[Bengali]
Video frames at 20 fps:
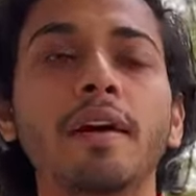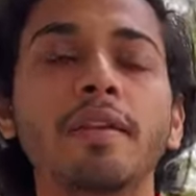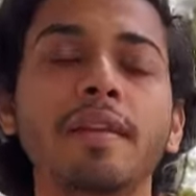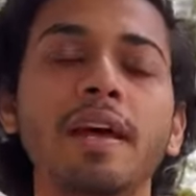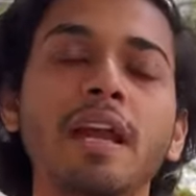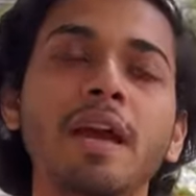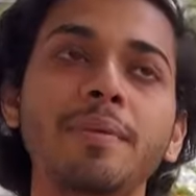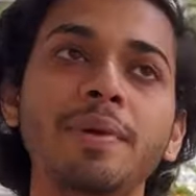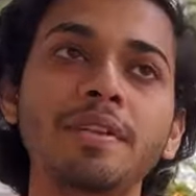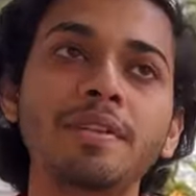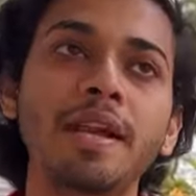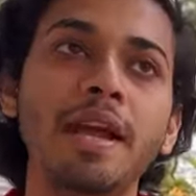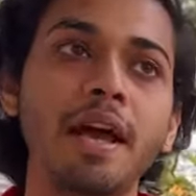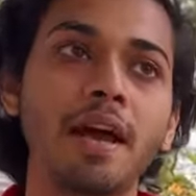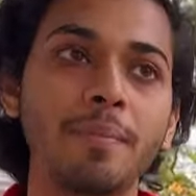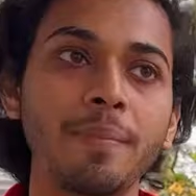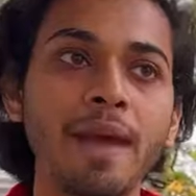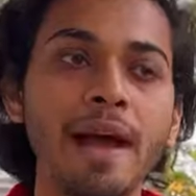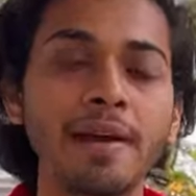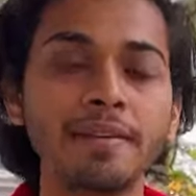দেন আমি নিজের
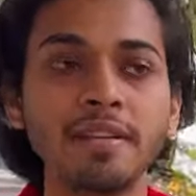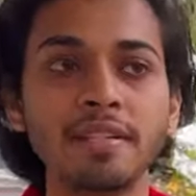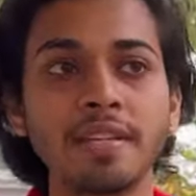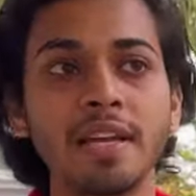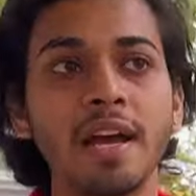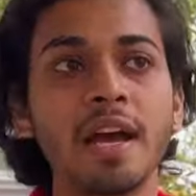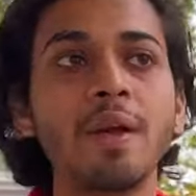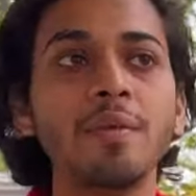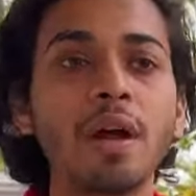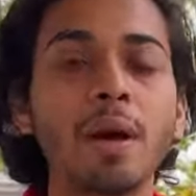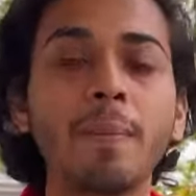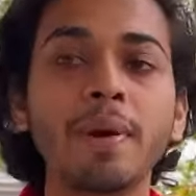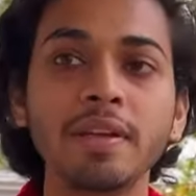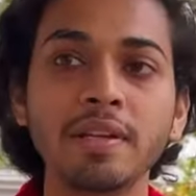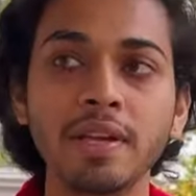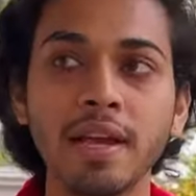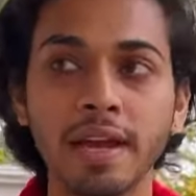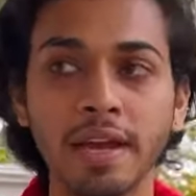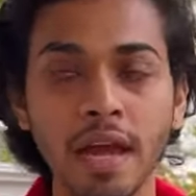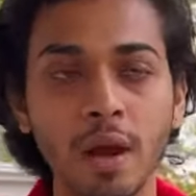আমি আরসিসি অ্যাকাউন্ট আমার
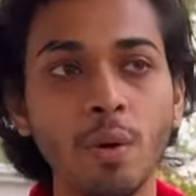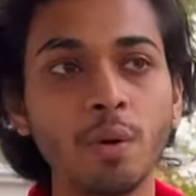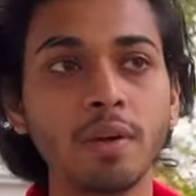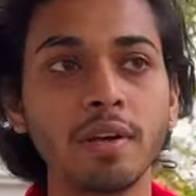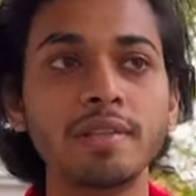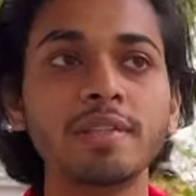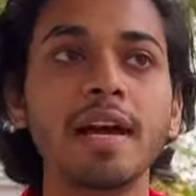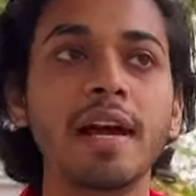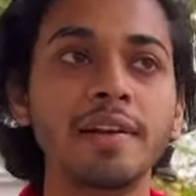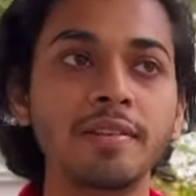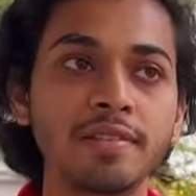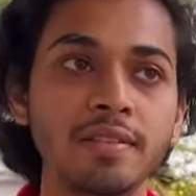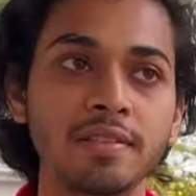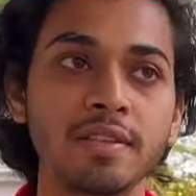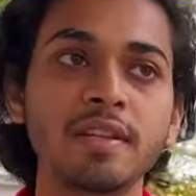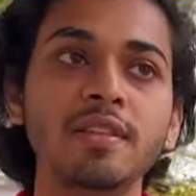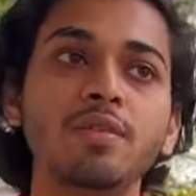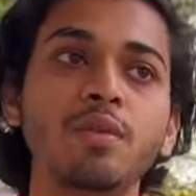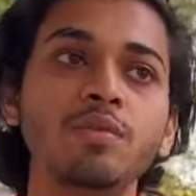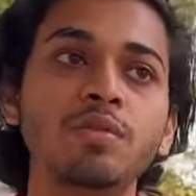নিজের অ্যাকাউন্ট আছে
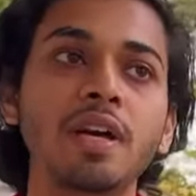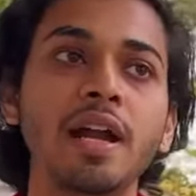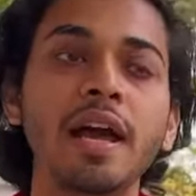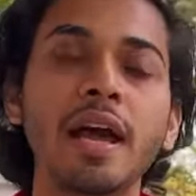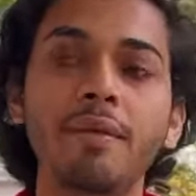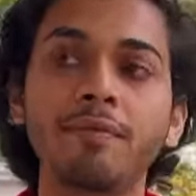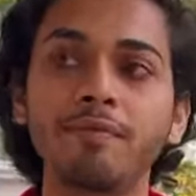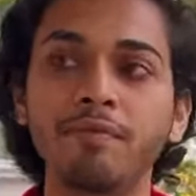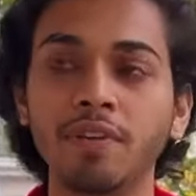আরসিসির তো যারা